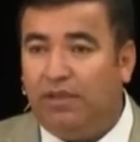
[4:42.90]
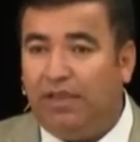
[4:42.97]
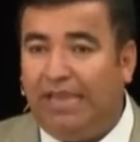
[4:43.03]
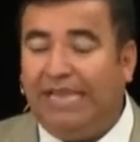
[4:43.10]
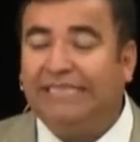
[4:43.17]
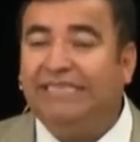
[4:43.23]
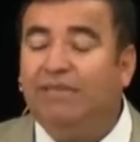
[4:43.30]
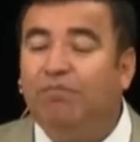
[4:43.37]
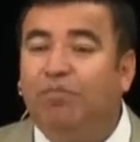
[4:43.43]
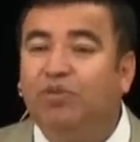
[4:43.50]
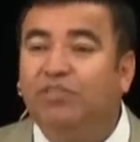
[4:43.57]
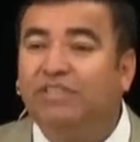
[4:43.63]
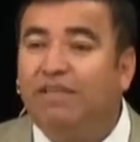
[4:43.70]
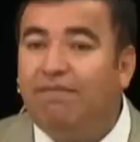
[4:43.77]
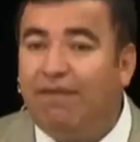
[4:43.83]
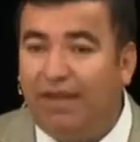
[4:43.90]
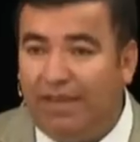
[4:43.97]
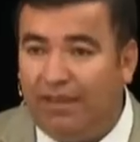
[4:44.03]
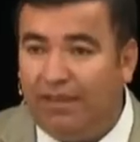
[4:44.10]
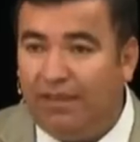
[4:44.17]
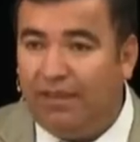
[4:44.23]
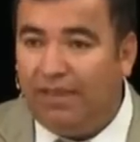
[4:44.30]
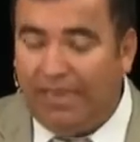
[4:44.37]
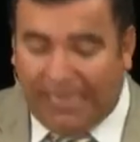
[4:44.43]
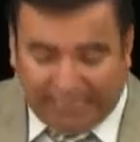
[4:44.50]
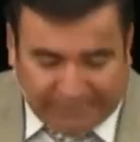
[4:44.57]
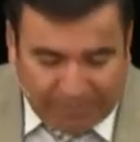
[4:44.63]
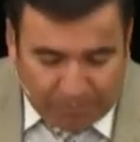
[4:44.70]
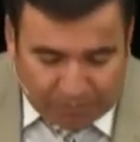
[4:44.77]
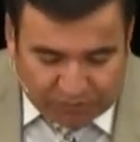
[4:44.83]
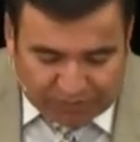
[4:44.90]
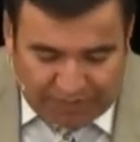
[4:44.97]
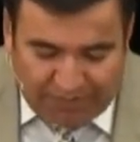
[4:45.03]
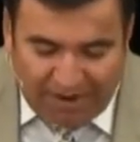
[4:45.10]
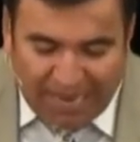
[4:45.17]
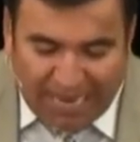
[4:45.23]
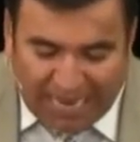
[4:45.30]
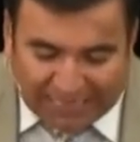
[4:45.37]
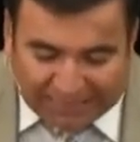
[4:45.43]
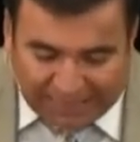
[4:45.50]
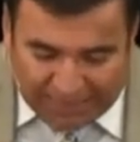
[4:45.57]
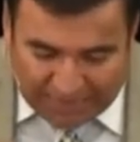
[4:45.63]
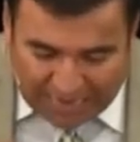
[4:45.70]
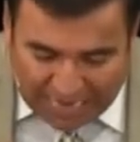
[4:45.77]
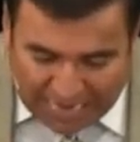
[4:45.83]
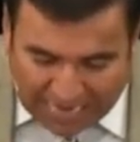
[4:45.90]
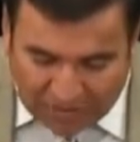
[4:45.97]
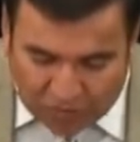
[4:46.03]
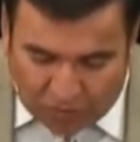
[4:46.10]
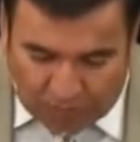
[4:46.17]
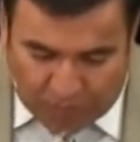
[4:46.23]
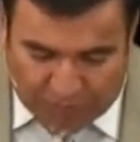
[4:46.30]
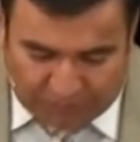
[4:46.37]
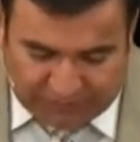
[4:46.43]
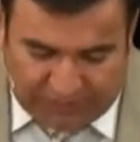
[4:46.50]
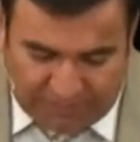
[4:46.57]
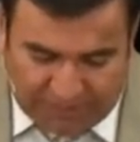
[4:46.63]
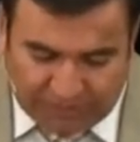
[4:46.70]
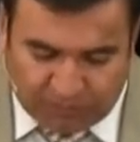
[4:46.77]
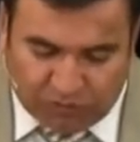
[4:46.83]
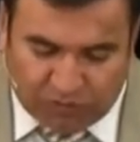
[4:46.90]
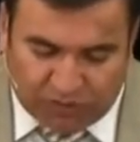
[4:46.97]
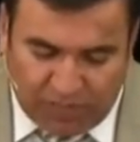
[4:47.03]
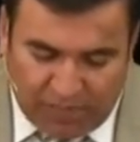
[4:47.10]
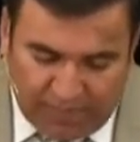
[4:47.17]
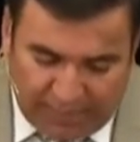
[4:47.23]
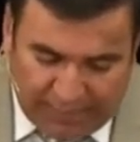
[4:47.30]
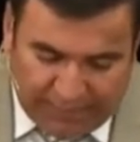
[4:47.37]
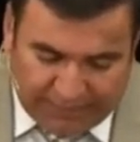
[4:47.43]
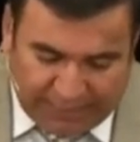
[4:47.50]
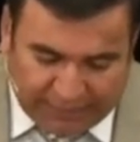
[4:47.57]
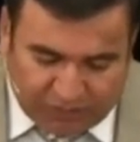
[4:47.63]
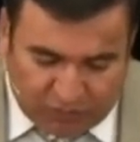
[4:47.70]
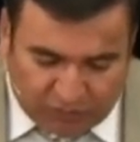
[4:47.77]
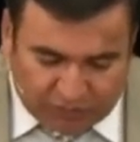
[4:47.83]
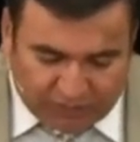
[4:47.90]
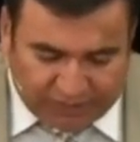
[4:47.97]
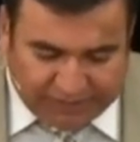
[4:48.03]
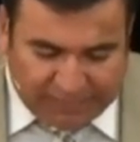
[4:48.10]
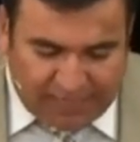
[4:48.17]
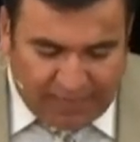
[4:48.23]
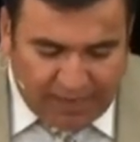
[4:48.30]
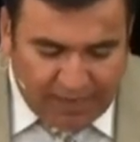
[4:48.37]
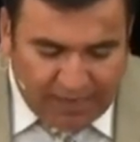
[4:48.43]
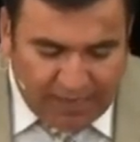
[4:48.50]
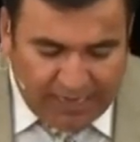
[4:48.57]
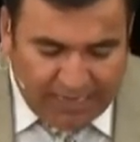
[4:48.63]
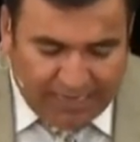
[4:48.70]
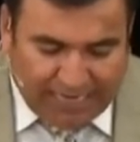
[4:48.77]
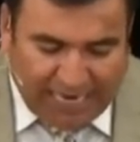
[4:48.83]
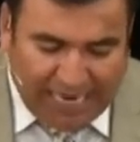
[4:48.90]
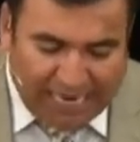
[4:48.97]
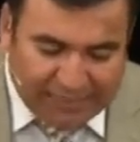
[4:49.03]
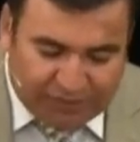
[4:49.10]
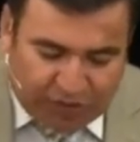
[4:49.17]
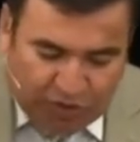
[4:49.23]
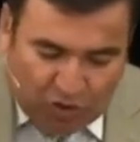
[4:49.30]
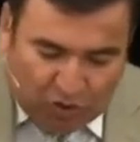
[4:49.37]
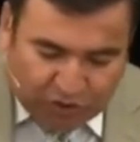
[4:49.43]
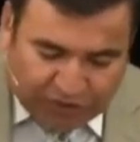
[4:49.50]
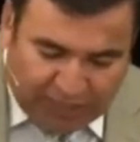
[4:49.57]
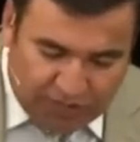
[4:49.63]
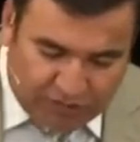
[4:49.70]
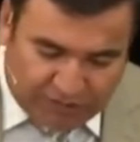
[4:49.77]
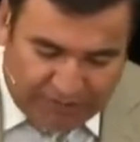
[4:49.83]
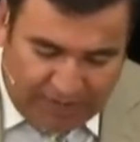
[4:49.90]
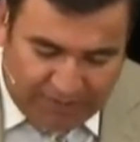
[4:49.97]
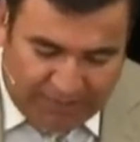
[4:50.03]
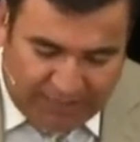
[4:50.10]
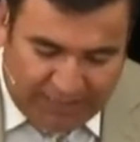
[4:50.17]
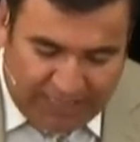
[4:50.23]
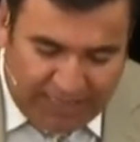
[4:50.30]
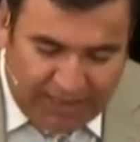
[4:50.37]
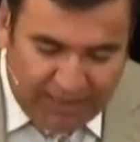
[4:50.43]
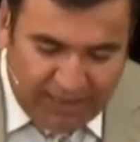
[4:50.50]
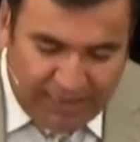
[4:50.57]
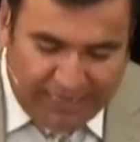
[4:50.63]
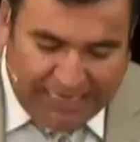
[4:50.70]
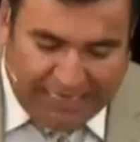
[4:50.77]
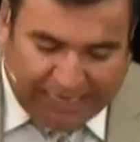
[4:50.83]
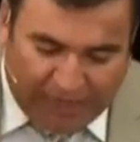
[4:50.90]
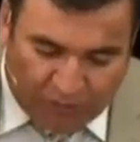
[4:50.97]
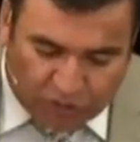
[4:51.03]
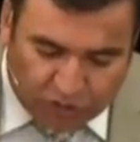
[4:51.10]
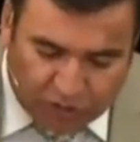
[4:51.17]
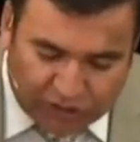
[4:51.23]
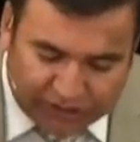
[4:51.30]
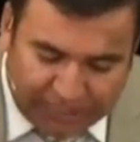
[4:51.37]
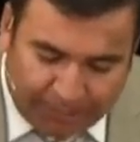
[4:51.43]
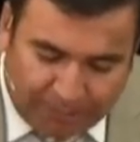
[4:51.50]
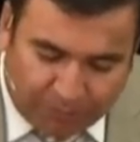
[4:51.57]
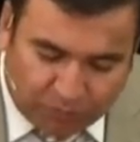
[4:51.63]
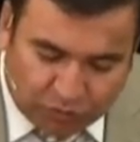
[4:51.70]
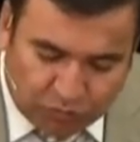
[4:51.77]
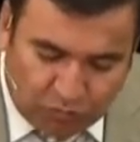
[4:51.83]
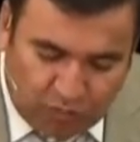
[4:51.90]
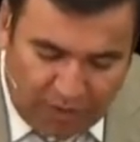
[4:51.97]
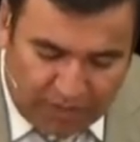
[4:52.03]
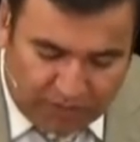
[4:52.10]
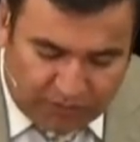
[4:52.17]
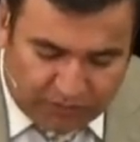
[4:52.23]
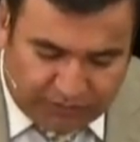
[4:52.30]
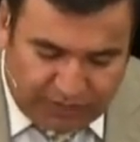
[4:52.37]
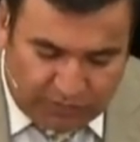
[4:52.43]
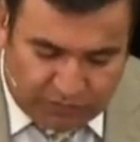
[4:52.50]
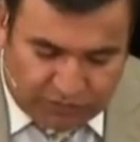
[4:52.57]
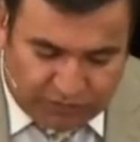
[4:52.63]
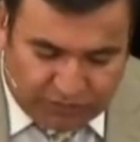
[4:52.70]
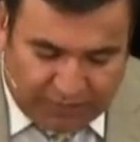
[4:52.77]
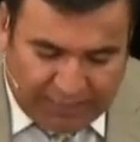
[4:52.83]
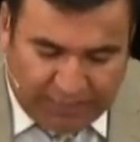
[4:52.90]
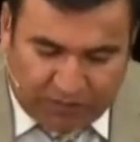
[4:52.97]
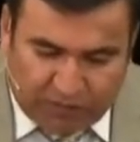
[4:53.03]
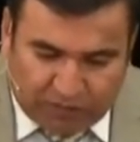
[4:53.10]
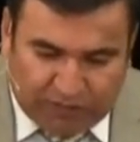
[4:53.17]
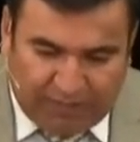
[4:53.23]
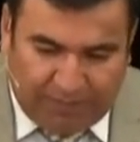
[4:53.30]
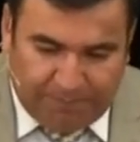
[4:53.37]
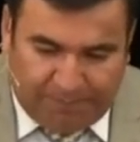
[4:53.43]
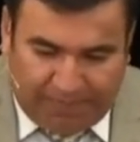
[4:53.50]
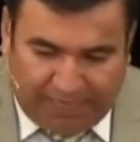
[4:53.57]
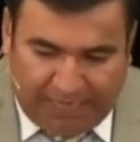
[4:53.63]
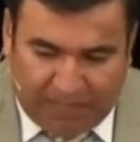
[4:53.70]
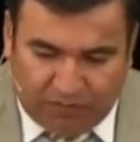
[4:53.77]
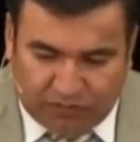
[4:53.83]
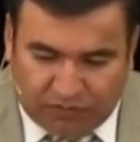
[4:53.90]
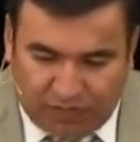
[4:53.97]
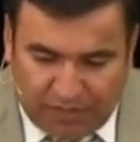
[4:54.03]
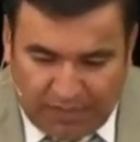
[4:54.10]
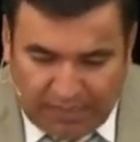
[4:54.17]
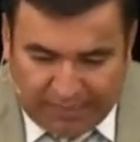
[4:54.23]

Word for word: Es imposible, es imposible hacer algo por sí mismos. Y el texto nos dice que es Dios quien nos da vida y que nosotros estábamos muertos en nuestros delitos y pecados.